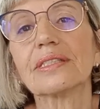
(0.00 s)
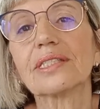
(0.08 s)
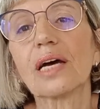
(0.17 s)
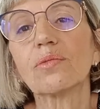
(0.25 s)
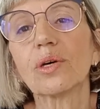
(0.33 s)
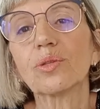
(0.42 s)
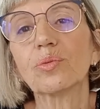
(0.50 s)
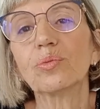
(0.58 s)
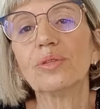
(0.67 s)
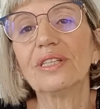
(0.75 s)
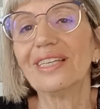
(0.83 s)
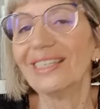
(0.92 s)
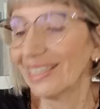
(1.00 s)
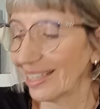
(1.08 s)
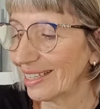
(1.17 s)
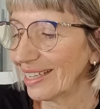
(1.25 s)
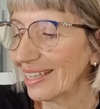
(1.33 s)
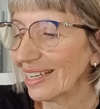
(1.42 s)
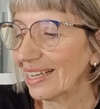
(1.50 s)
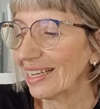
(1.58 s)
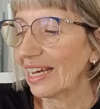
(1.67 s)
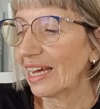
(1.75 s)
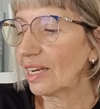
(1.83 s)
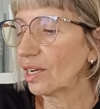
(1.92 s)
Ciao a tutti!
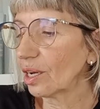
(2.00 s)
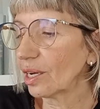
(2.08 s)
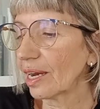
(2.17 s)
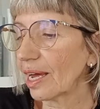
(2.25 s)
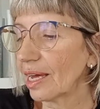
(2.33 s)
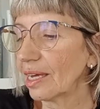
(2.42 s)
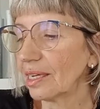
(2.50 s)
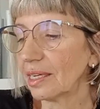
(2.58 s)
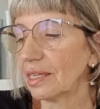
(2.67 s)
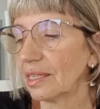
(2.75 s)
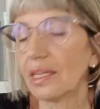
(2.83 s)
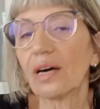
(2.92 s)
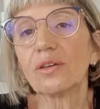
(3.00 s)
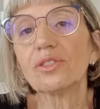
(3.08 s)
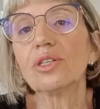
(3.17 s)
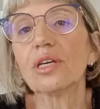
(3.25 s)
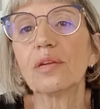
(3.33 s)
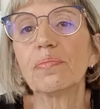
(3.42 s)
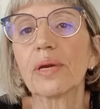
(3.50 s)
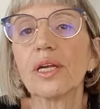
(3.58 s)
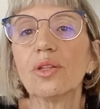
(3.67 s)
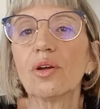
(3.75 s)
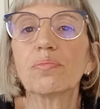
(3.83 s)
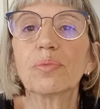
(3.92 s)
Allora, eh, da oggi
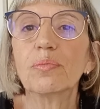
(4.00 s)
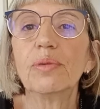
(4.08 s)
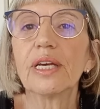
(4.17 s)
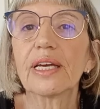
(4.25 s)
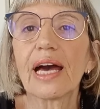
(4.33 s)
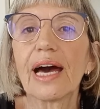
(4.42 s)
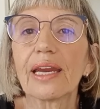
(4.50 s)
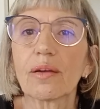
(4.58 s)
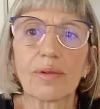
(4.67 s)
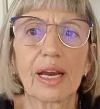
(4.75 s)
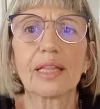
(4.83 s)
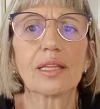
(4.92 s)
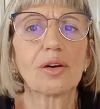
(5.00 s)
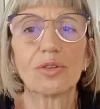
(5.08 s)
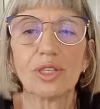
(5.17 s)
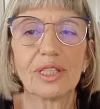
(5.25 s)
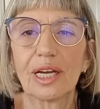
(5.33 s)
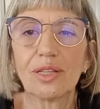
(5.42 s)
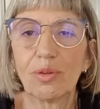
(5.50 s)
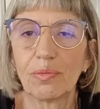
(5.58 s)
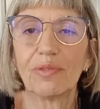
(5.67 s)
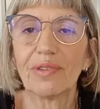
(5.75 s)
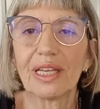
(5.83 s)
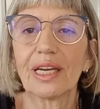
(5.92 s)
riprendo a pubblicare, guardate, ogni tanto
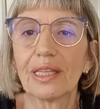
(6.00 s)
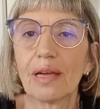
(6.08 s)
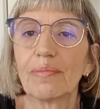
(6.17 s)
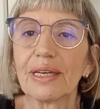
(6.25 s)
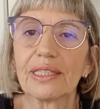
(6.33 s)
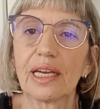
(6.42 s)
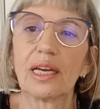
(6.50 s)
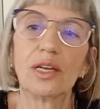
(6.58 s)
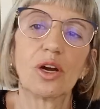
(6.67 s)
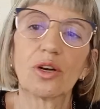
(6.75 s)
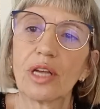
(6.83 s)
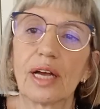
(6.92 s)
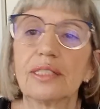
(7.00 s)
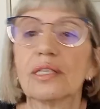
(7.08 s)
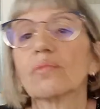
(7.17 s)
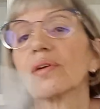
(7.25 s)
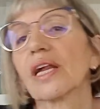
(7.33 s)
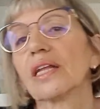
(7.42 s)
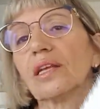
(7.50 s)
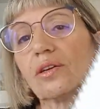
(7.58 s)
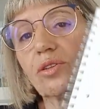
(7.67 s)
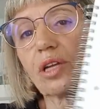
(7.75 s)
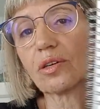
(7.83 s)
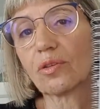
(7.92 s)
mi vedrete abbassare gli occhi, anzi guardate,
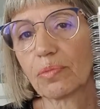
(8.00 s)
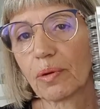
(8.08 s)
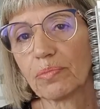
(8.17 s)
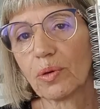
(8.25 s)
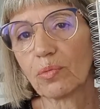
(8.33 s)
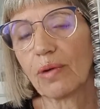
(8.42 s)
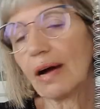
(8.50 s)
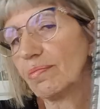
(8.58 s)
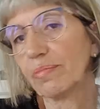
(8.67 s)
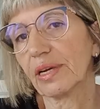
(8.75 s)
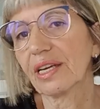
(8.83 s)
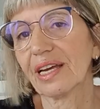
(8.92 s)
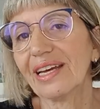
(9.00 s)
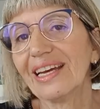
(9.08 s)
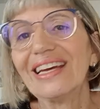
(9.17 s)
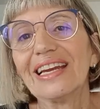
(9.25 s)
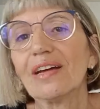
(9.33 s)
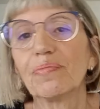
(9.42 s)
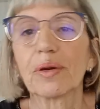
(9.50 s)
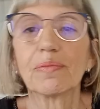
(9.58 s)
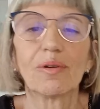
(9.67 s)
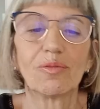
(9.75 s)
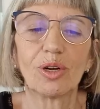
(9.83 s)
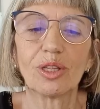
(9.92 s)
lo tengo proprio qua perché è la
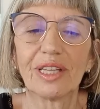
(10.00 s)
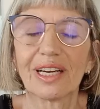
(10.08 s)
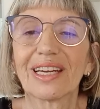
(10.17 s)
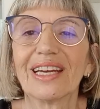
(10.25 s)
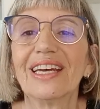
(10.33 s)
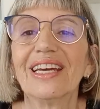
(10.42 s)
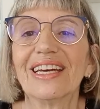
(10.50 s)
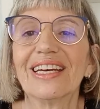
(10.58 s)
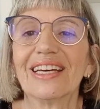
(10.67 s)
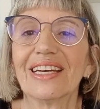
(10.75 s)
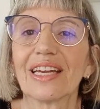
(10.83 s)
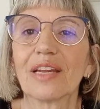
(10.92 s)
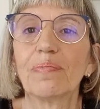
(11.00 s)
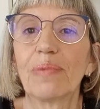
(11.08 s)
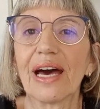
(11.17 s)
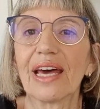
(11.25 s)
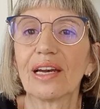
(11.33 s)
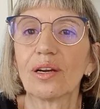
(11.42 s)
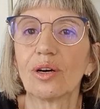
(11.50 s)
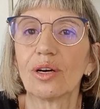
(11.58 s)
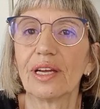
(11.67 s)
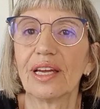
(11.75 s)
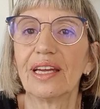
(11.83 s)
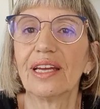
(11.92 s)
prima volta che eh,
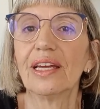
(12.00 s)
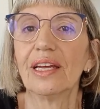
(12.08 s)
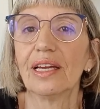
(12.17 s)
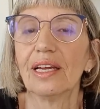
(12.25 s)
riparlo e,